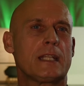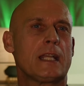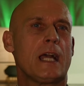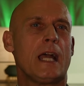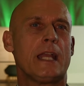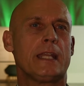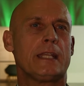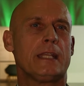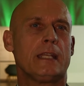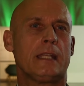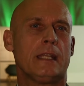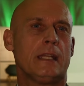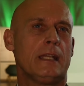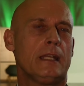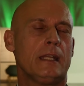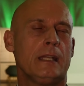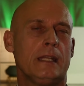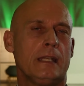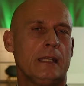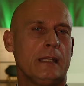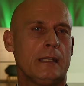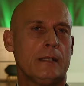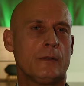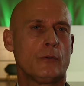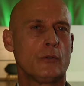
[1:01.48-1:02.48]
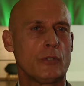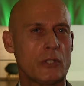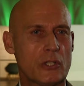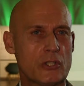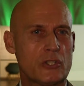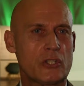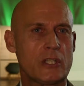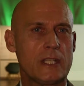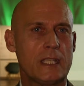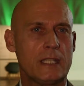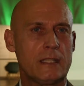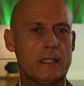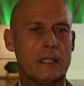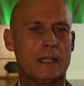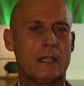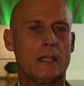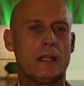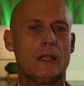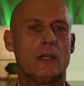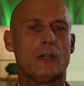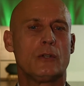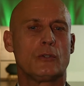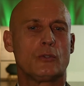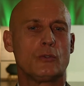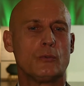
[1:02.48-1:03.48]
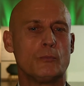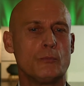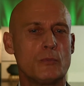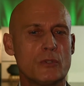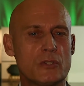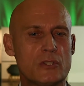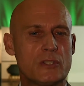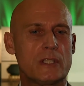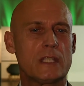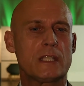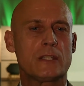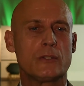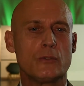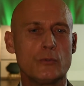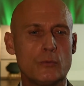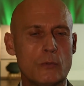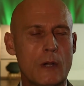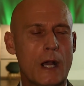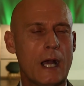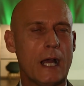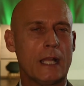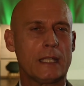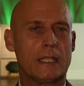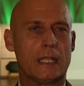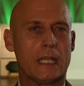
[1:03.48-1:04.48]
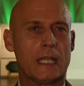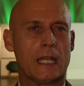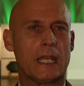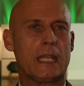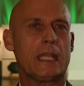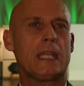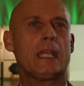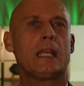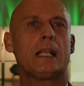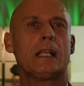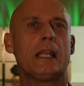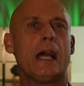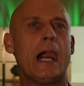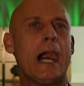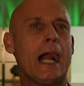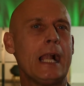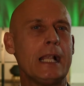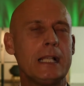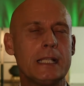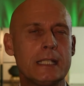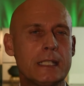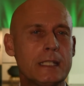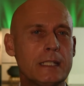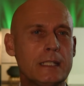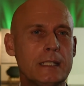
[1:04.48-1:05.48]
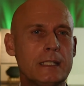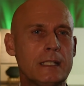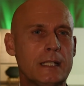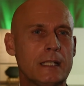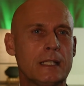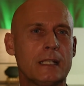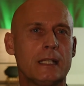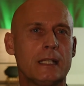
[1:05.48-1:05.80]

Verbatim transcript: kein äh, äh, Unterschied. Du musst dich nur an den Regeln halten.